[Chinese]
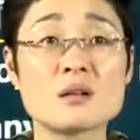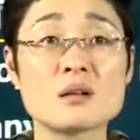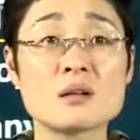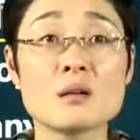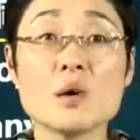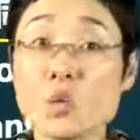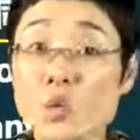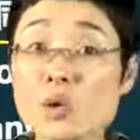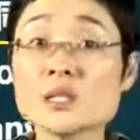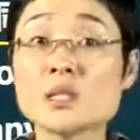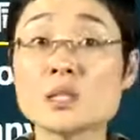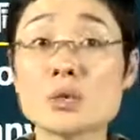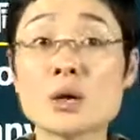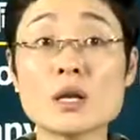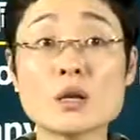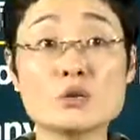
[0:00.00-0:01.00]
我喜
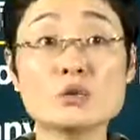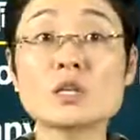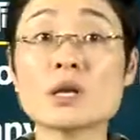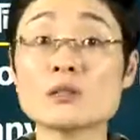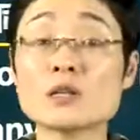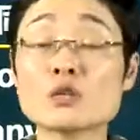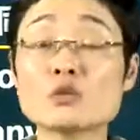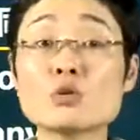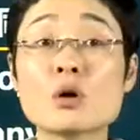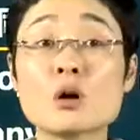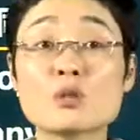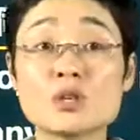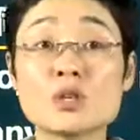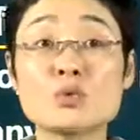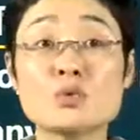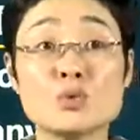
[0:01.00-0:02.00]
欢刘小燕，逗号，
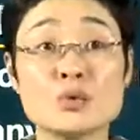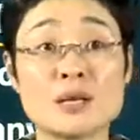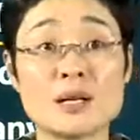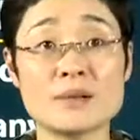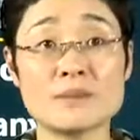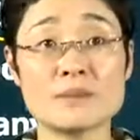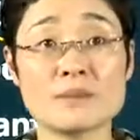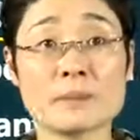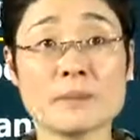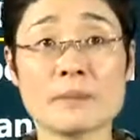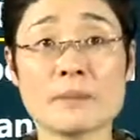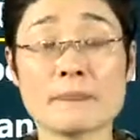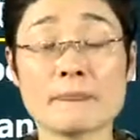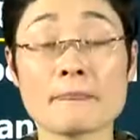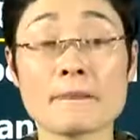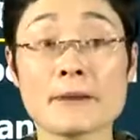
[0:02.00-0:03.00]
一个女人，
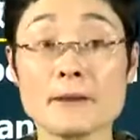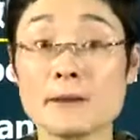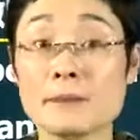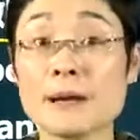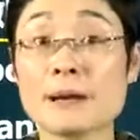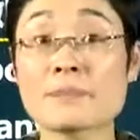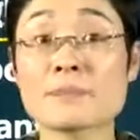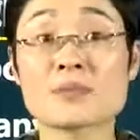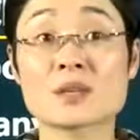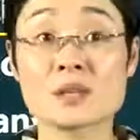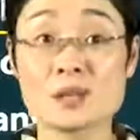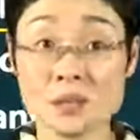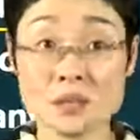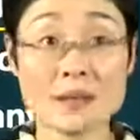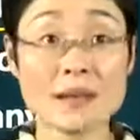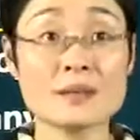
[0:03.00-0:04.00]
可以吧？可
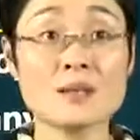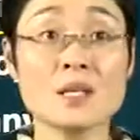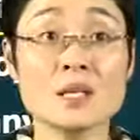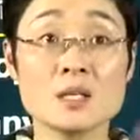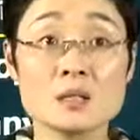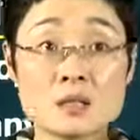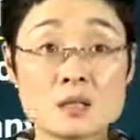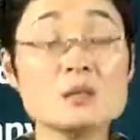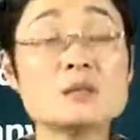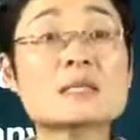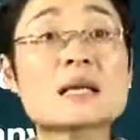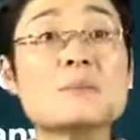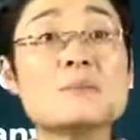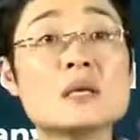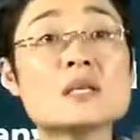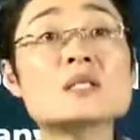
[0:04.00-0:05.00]
以吧？请你在
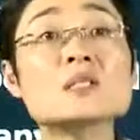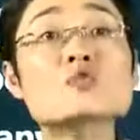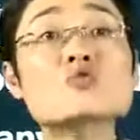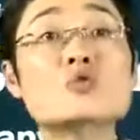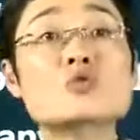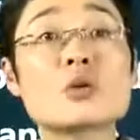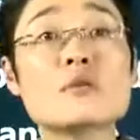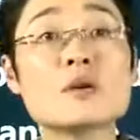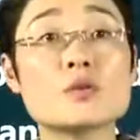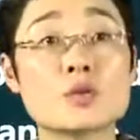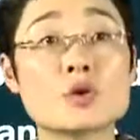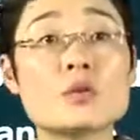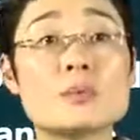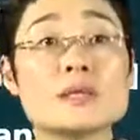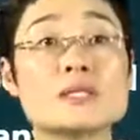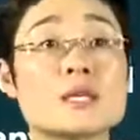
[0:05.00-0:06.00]
名词做同位语
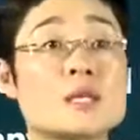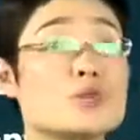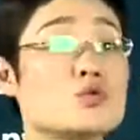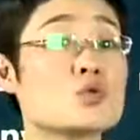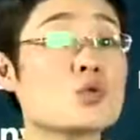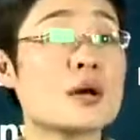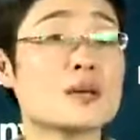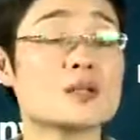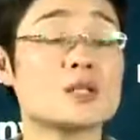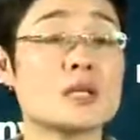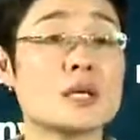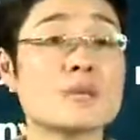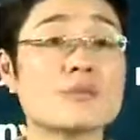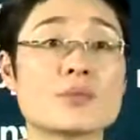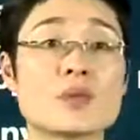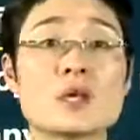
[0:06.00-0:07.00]
后面写一句话，
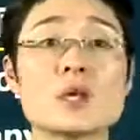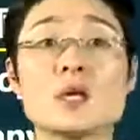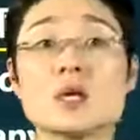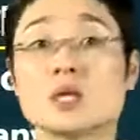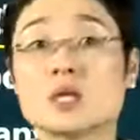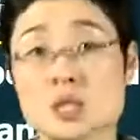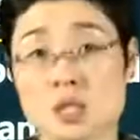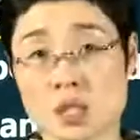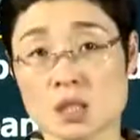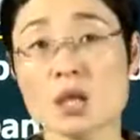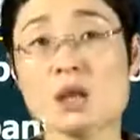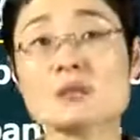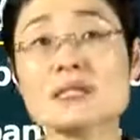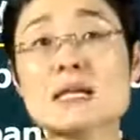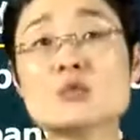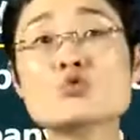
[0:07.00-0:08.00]
写，只
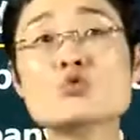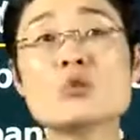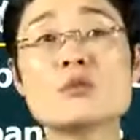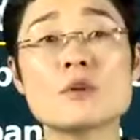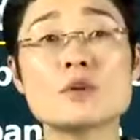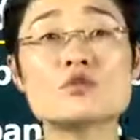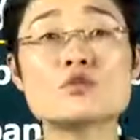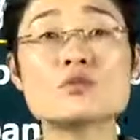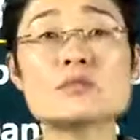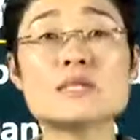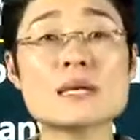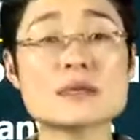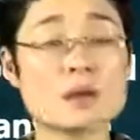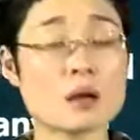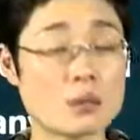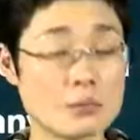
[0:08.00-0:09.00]
要在作文中
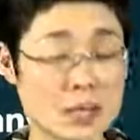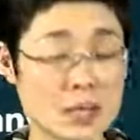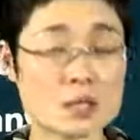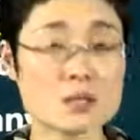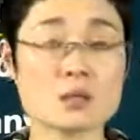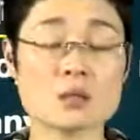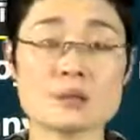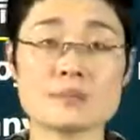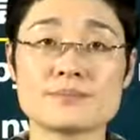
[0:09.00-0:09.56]
见到名词，